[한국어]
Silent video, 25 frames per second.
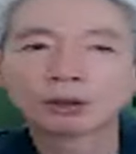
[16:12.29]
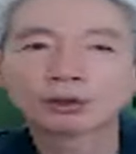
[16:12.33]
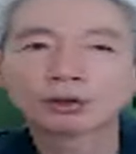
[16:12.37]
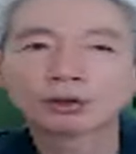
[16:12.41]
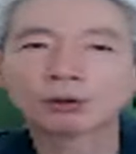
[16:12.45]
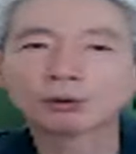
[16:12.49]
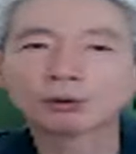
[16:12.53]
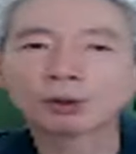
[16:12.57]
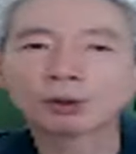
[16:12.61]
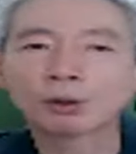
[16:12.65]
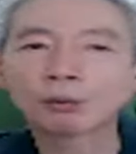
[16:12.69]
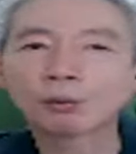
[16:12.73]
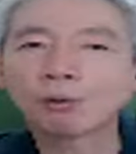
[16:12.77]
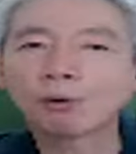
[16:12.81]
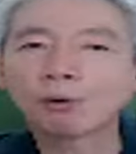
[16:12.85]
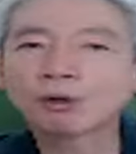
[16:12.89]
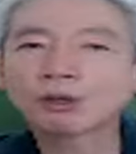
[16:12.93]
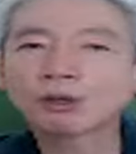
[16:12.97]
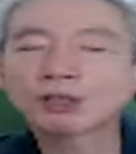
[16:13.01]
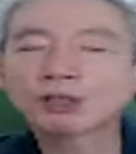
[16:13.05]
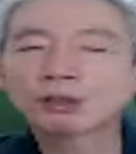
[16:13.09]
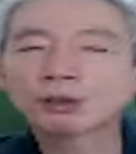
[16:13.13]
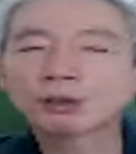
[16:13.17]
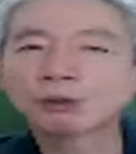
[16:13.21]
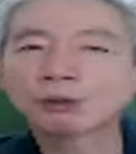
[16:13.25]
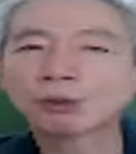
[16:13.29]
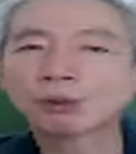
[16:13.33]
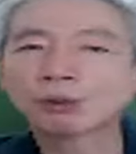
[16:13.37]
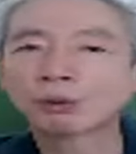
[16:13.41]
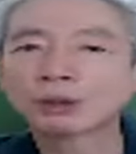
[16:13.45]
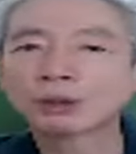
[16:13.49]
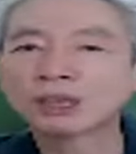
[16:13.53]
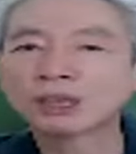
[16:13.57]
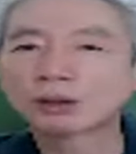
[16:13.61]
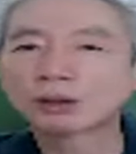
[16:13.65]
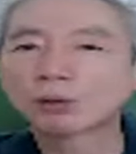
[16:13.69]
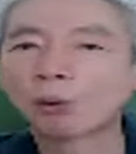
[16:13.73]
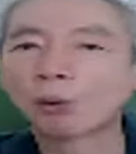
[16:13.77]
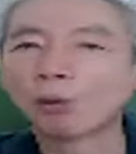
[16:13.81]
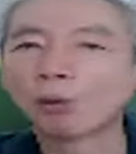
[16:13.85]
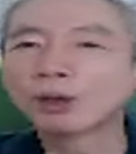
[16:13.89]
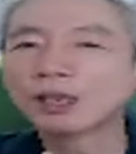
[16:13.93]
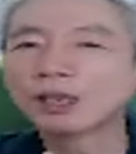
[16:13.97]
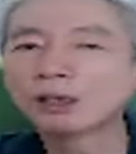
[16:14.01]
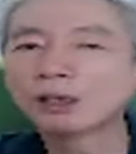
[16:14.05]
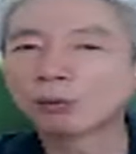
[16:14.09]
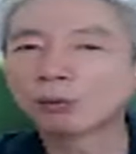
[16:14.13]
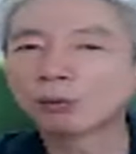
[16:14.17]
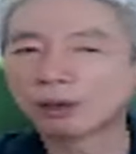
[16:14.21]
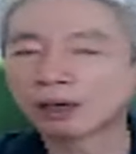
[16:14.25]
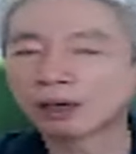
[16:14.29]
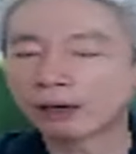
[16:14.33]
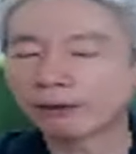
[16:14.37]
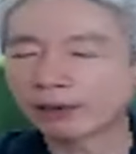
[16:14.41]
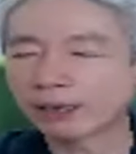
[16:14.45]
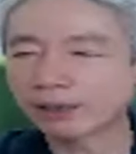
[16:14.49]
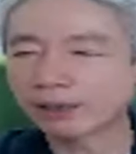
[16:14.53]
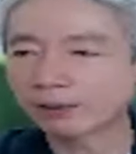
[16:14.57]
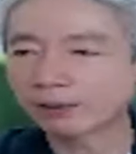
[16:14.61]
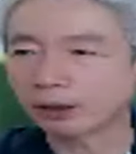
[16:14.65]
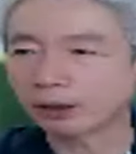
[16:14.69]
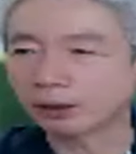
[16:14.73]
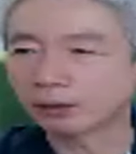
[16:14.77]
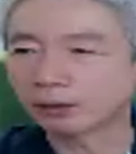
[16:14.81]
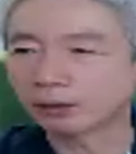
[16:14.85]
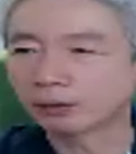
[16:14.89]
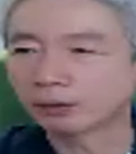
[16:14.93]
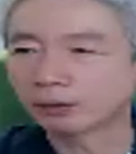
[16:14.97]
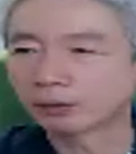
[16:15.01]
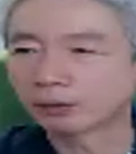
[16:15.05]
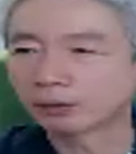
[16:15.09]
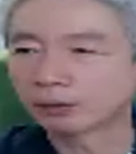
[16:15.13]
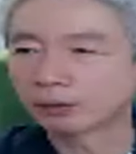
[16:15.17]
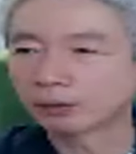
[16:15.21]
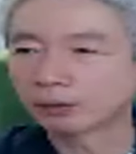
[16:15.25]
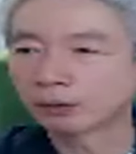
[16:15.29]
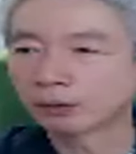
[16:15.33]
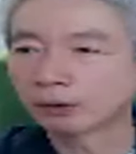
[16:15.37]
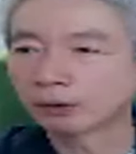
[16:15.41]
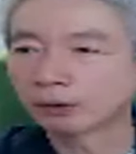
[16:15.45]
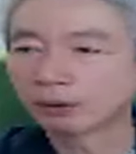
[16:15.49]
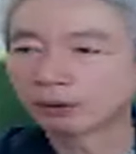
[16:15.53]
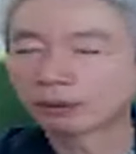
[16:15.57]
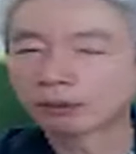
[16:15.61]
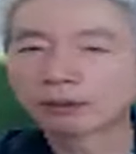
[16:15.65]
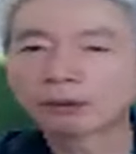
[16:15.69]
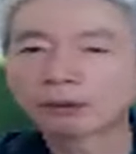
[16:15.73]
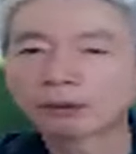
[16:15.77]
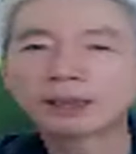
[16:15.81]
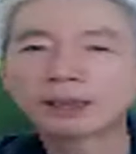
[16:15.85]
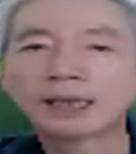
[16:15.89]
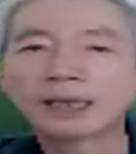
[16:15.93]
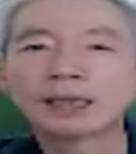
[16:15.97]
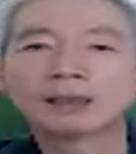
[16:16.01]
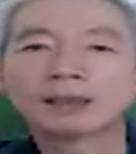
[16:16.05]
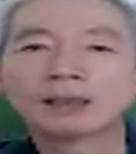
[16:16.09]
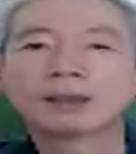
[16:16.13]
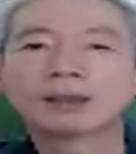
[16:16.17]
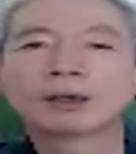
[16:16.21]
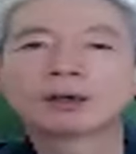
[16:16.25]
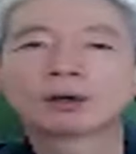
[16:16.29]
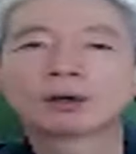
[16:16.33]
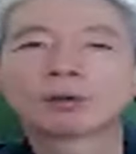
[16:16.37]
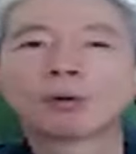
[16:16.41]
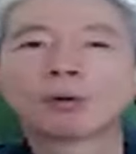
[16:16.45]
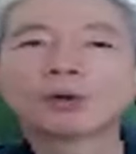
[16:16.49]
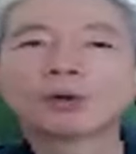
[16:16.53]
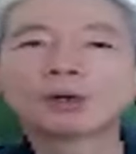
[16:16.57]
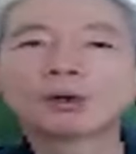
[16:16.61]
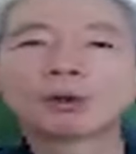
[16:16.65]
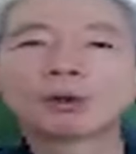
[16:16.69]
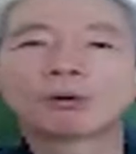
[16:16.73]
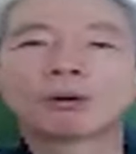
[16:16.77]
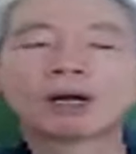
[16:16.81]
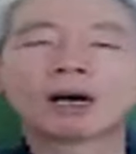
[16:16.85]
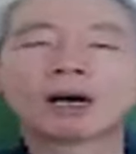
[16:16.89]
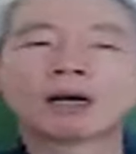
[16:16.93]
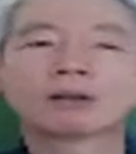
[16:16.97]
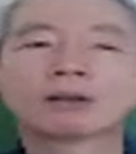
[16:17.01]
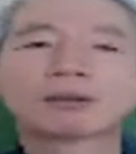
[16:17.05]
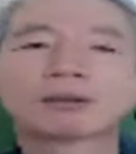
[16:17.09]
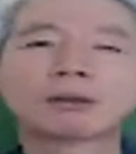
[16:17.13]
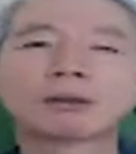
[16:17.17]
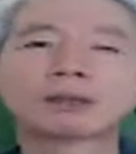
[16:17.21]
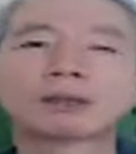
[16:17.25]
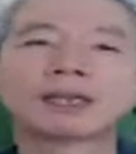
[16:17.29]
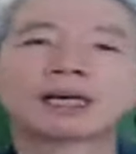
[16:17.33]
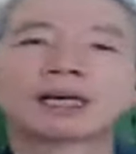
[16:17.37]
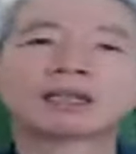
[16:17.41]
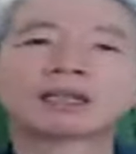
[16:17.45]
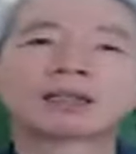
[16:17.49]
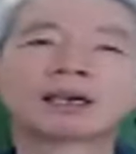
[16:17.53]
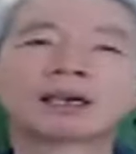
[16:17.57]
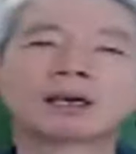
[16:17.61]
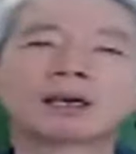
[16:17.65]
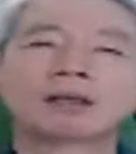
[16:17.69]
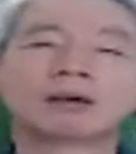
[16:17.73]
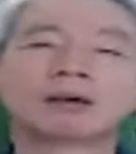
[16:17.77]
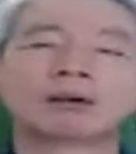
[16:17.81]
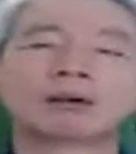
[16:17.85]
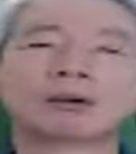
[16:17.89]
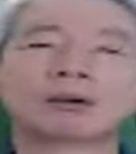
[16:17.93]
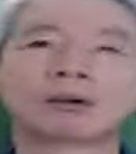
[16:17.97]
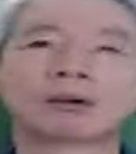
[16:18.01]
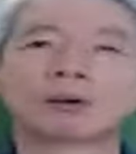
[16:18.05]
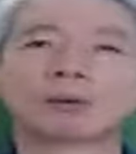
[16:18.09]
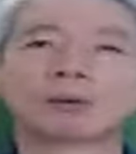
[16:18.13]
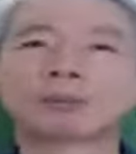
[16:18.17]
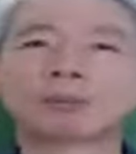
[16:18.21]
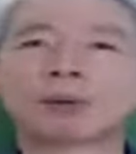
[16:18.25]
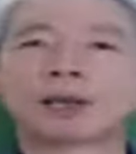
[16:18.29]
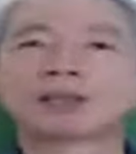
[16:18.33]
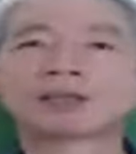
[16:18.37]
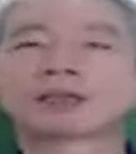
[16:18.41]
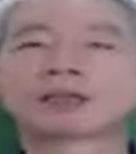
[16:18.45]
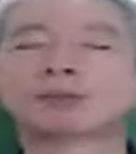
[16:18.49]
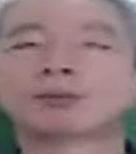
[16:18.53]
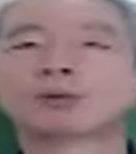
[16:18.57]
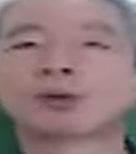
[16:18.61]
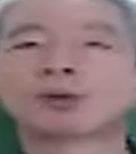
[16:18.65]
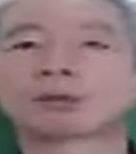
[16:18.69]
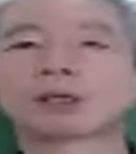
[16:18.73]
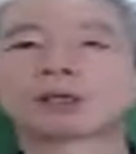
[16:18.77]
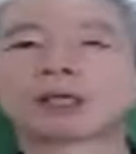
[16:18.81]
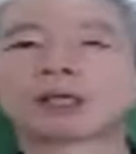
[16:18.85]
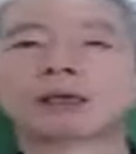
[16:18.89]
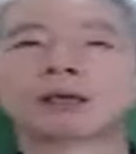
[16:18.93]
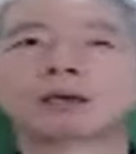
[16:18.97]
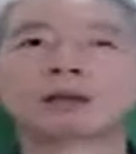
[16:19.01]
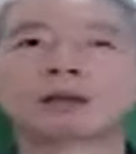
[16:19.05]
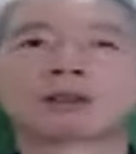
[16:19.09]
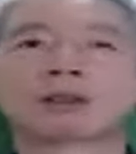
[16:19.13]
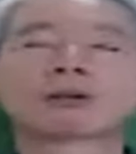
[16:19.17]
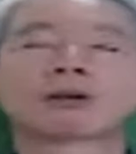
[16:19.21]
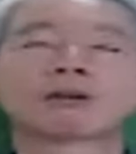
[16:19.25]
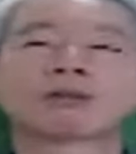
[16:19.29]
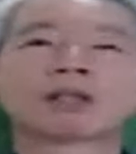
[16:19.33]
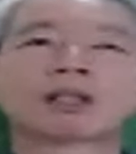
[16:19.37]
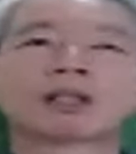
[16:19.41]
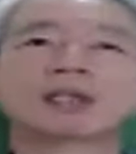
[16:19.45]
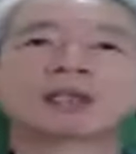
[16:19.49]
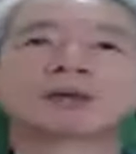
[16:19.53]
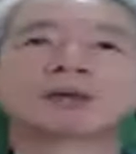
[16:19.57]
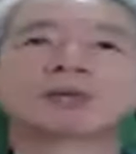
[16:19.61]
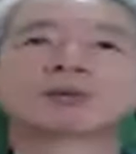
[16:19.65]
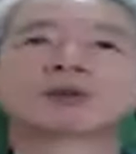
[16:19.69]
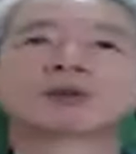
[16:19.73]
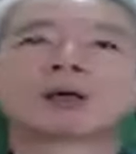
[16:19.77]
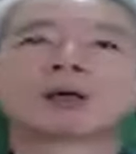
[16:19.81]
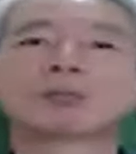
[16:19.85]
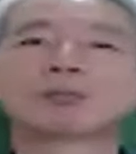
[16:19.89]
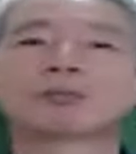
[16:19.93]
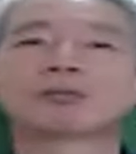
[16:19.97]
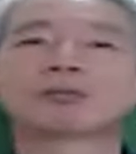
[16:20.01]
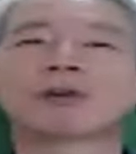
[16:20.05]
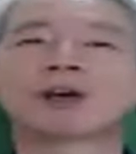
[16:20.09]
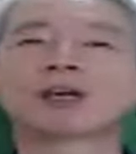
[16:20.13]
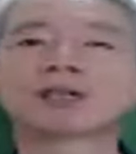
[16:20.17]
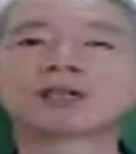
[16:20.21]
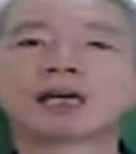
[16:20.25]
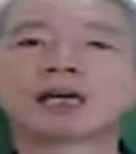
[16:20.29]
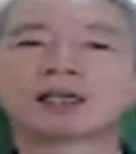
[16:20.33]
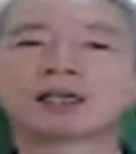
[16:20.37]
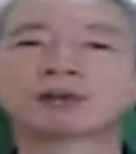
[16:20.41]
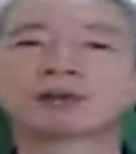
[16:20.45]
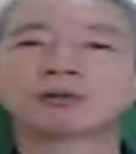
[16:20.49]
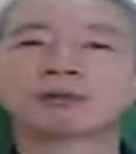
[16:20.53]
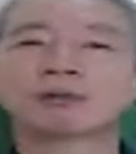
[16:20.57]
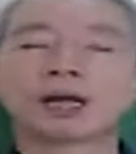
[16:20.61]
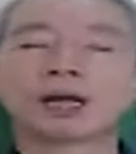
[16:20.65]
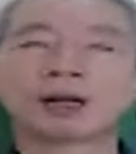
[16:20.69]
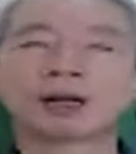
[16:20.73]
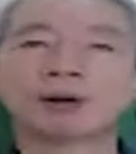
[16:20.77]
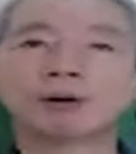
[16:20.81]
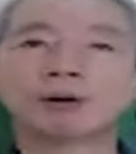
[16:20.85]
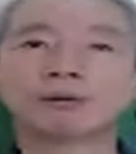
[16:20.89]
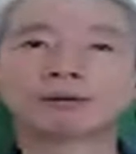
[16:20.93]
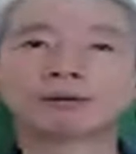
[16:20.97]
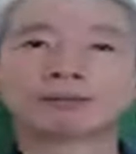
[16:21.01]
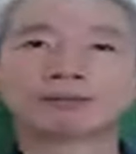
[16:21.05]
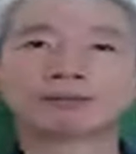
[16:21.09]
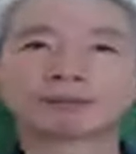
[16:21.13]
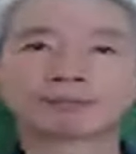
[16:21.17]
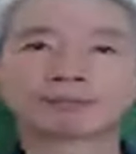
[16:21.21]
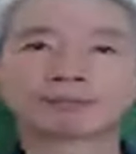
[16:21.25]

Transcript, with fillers: 정교 꼴찌로 고의를 올라왔어요. 그런데 고의 올라와서 이 아이가 배심 좋게 선생님 저 회장해도 돼요?